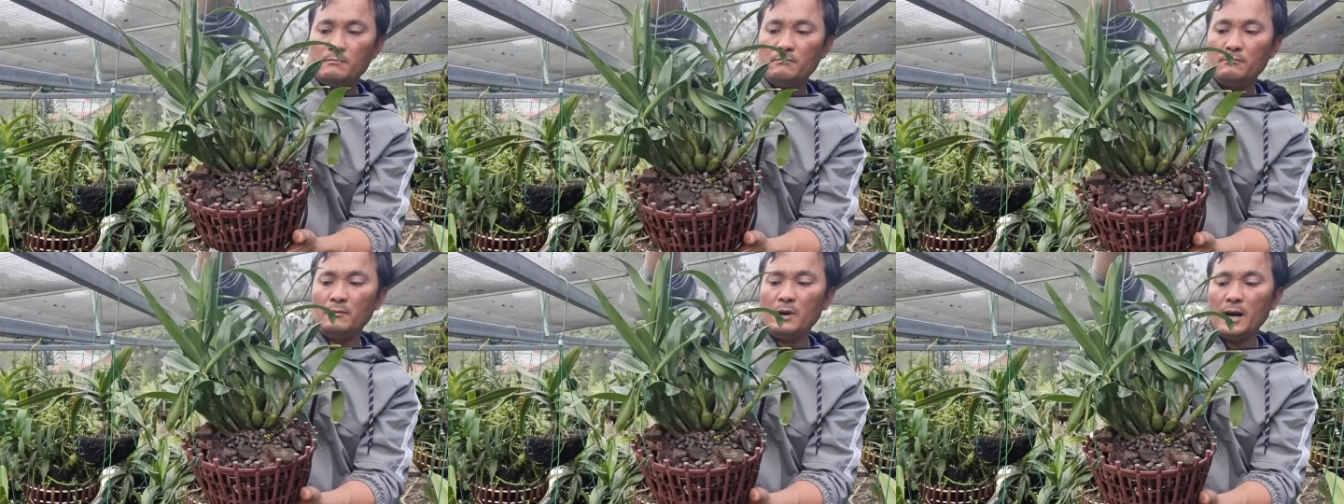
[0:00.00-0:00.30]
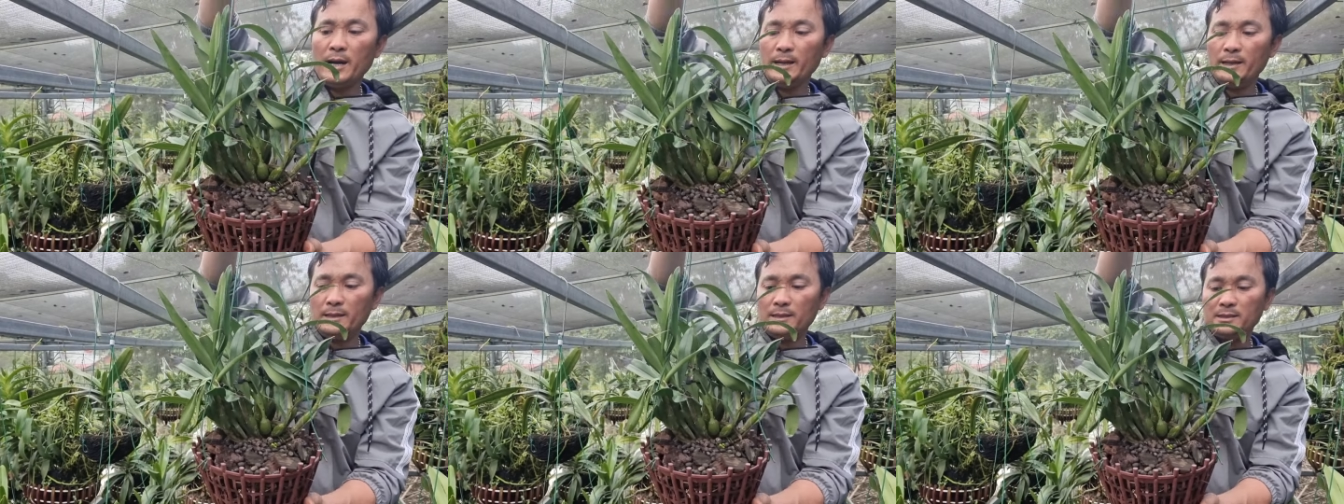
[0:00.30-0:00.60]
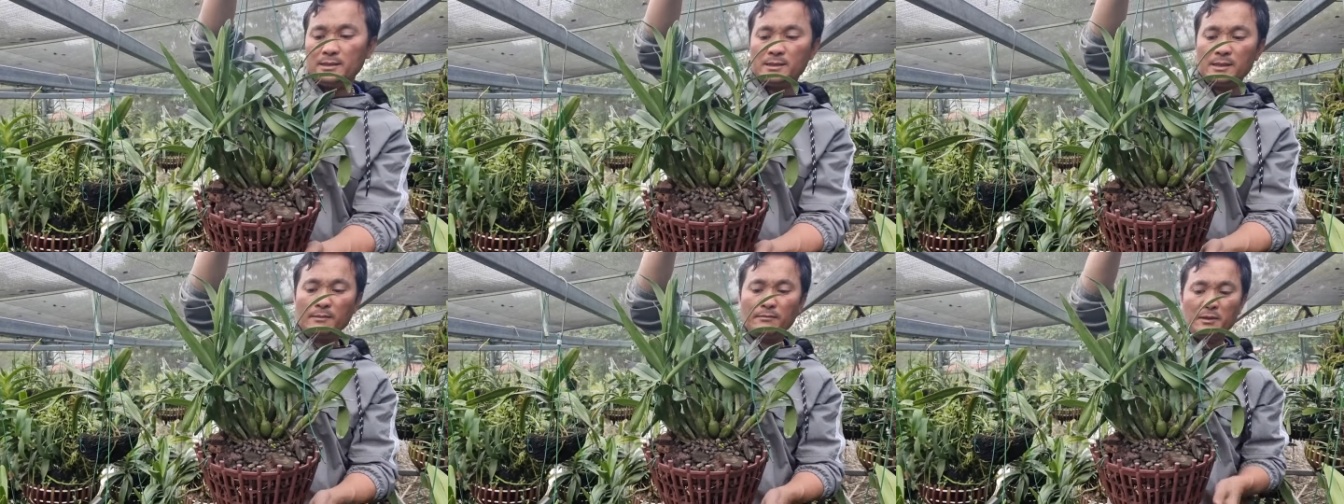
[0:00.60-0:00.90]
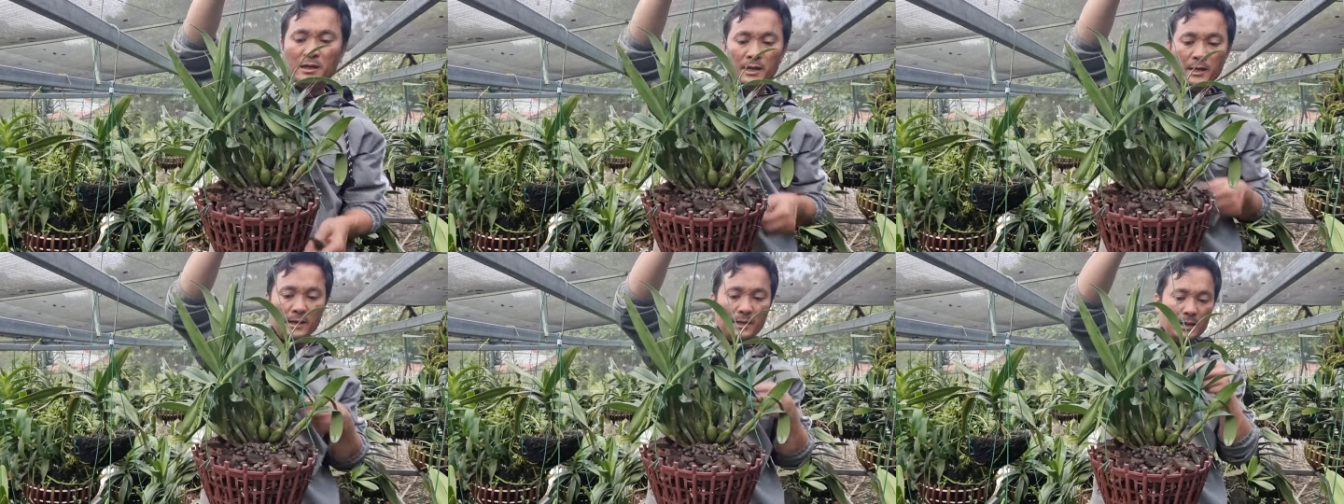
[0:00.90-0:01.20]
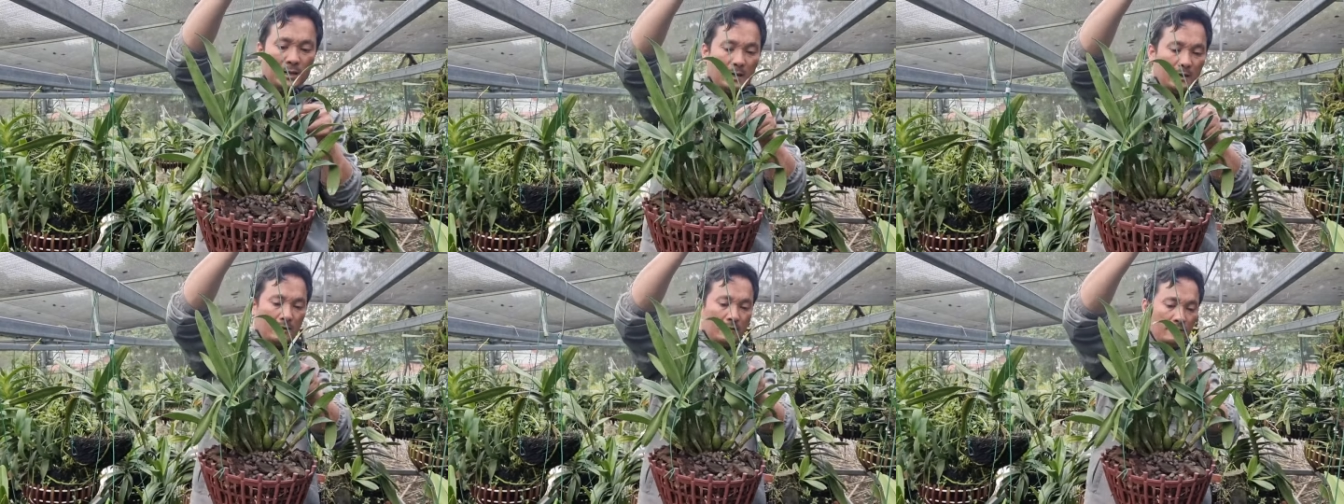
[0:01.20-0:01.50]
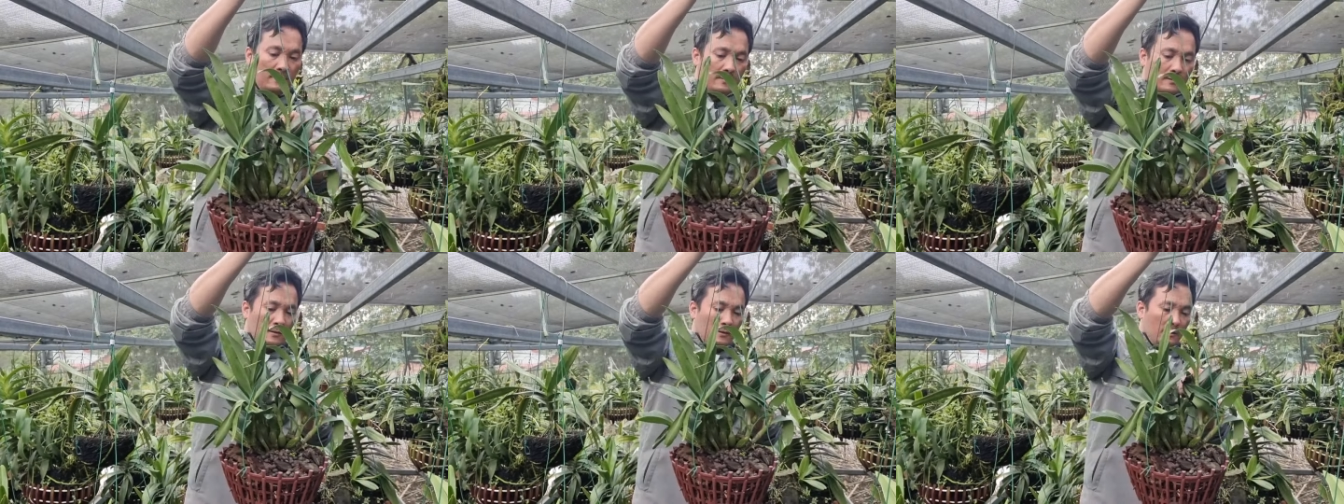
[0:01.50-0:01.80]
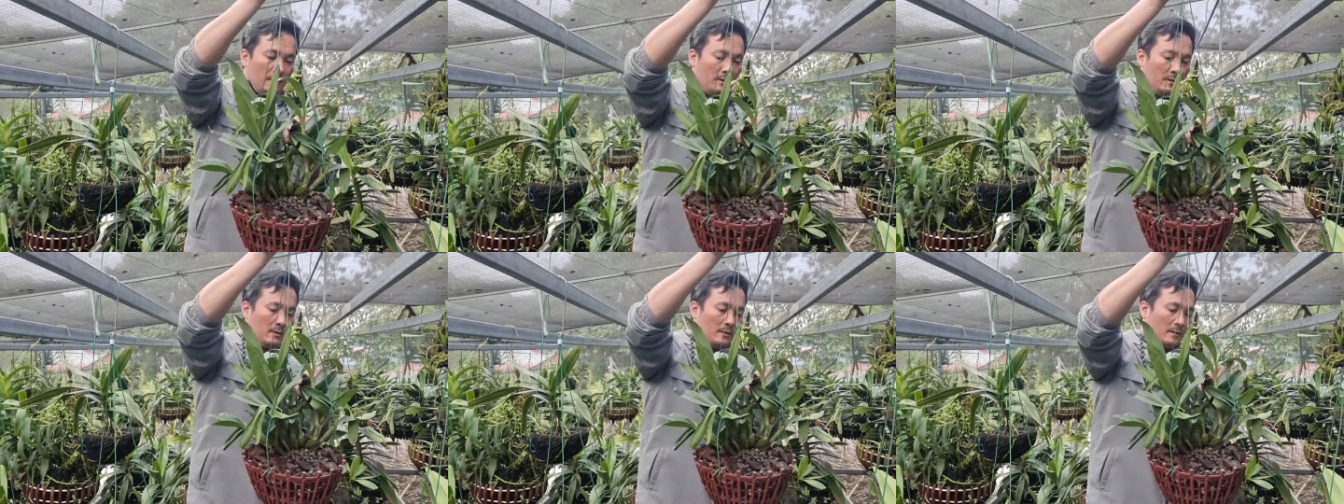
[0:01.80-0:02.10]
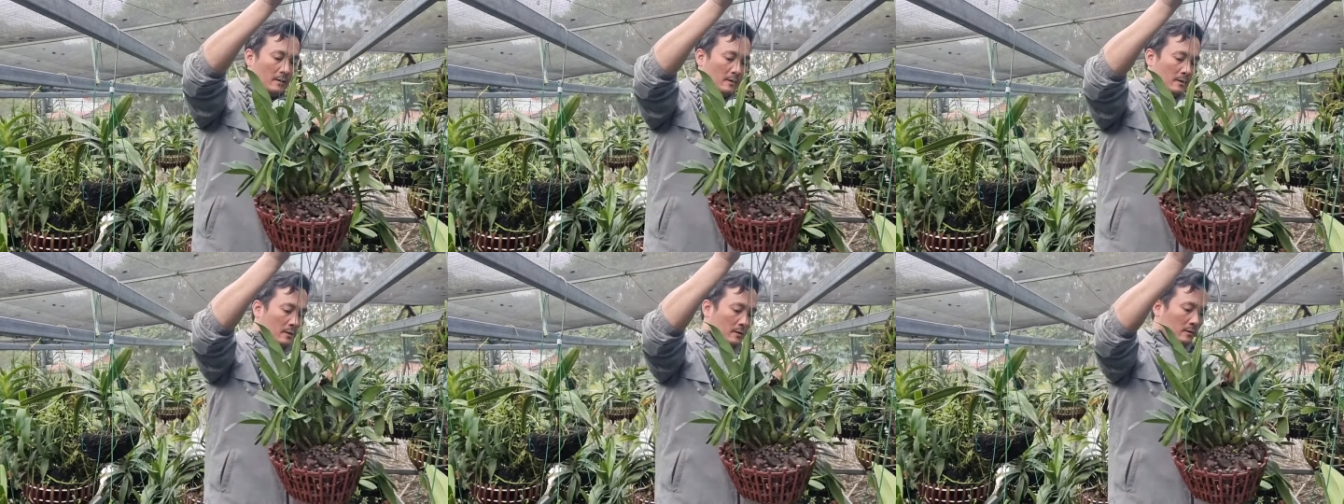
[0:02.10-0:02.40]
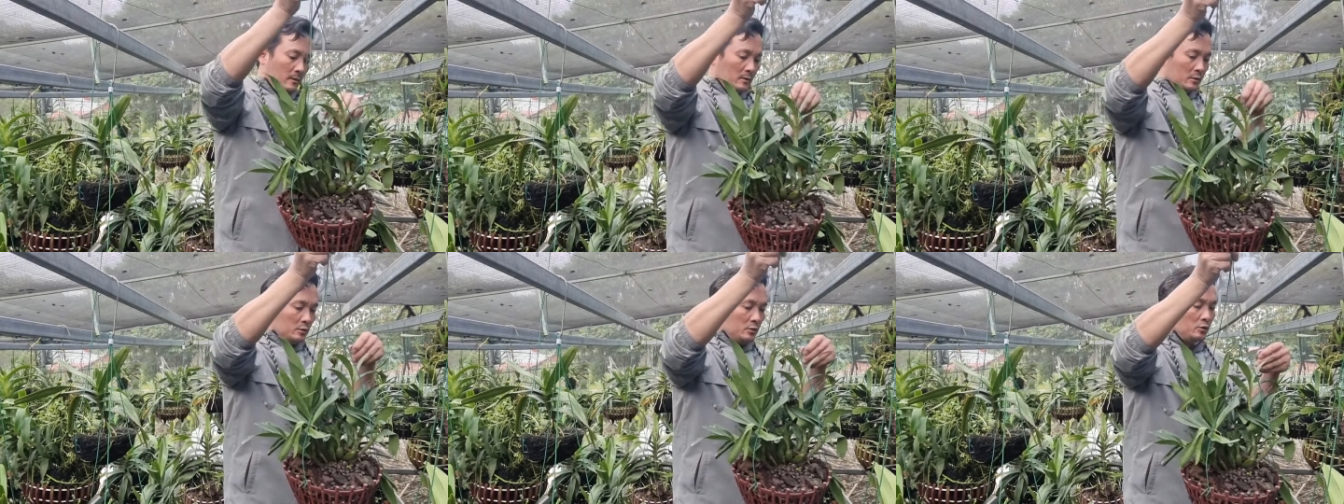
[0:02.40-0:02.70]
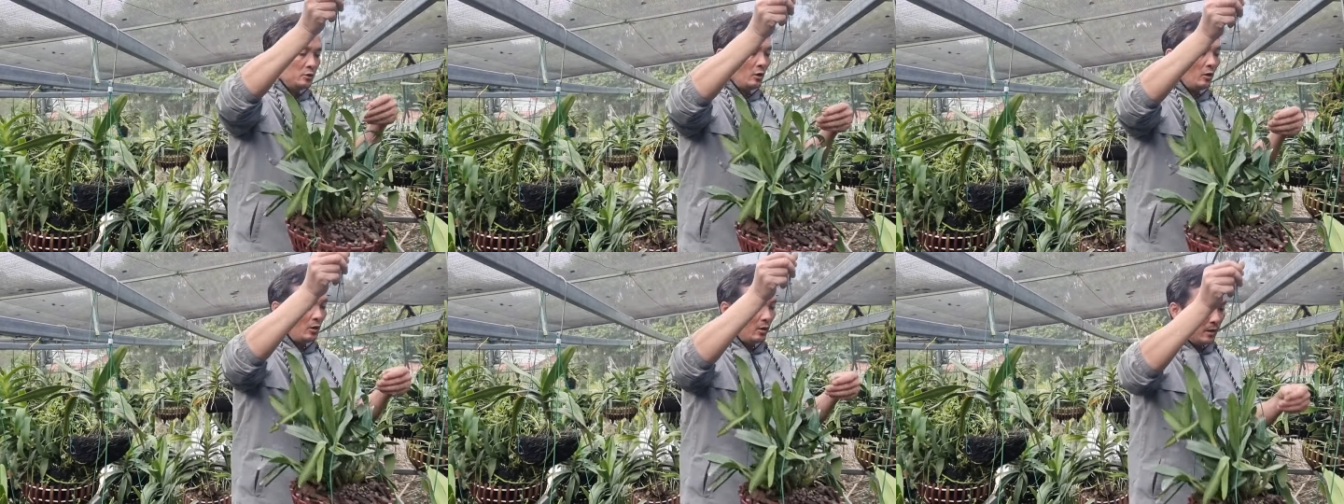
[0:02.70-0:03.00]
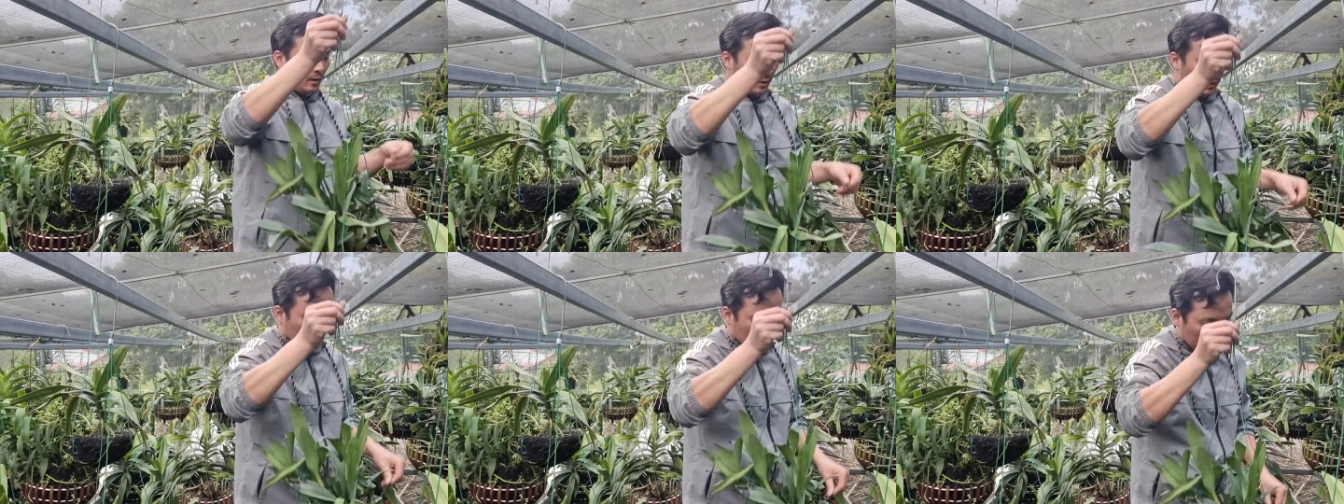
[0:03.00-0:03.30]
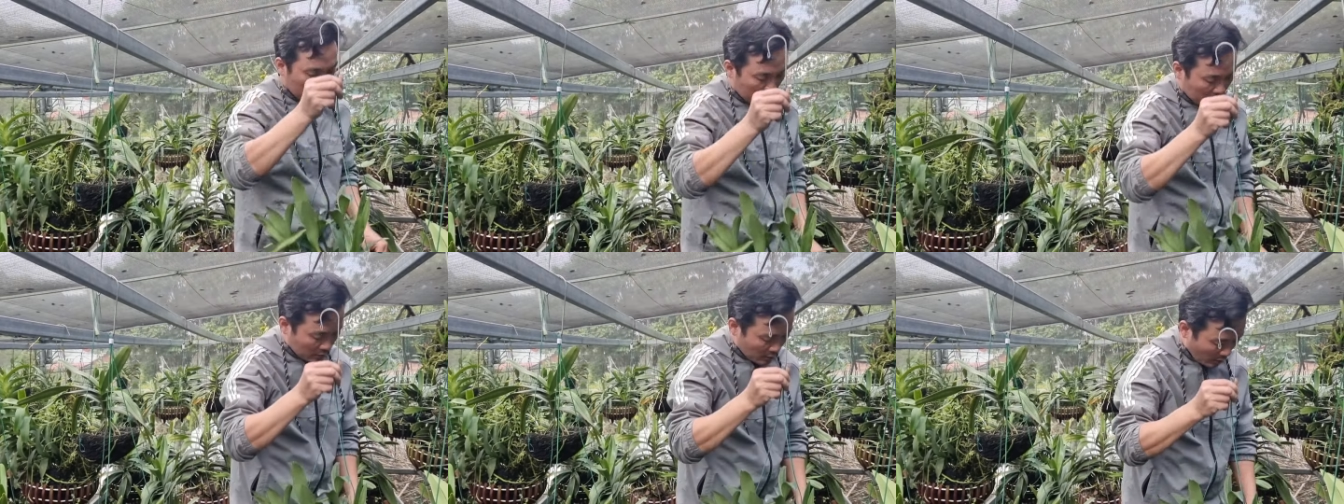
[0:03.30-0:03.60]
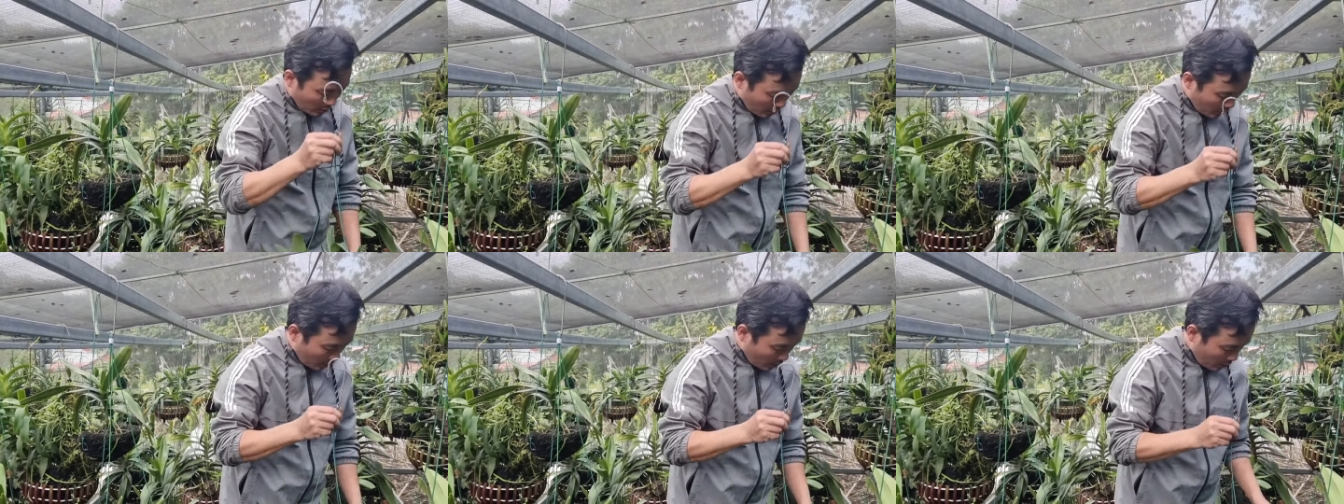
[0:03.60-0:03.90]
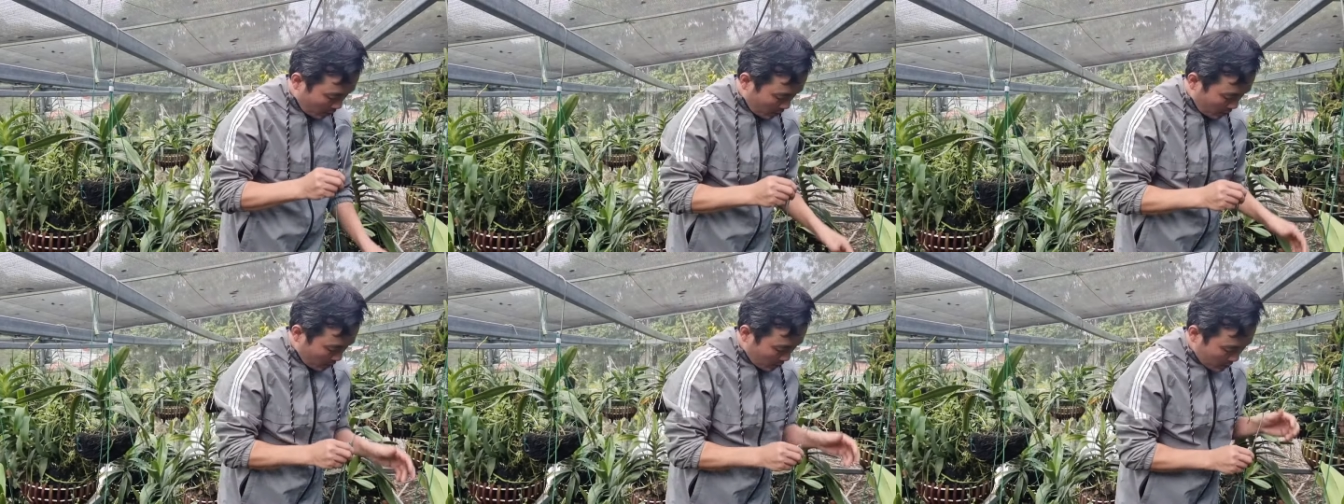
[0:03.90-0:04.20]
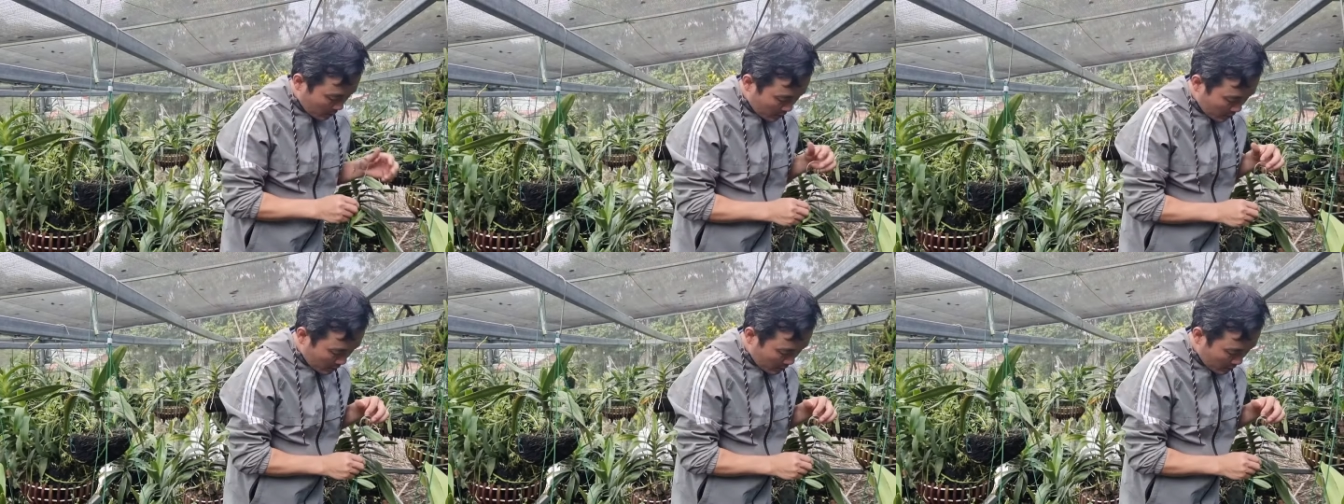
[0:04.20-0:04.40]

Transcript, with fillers: 700 nghìn nha. Cho hình số